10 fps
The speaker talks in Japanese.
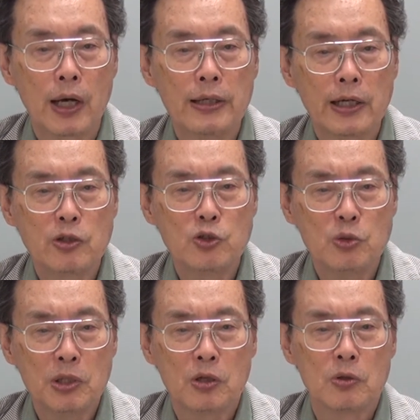う解決
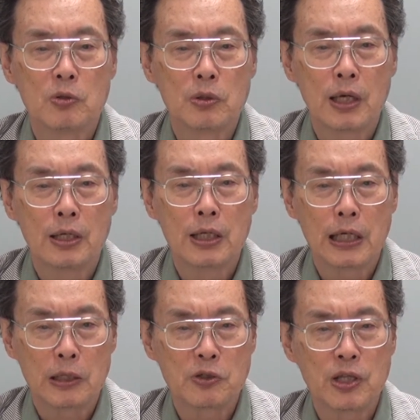済みというふうな言い
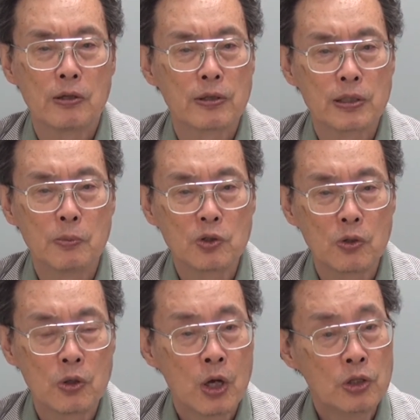方をしてるんですねもち
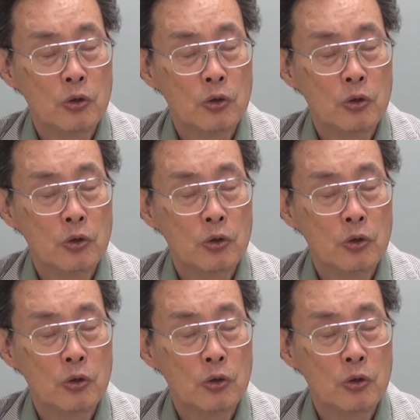ろん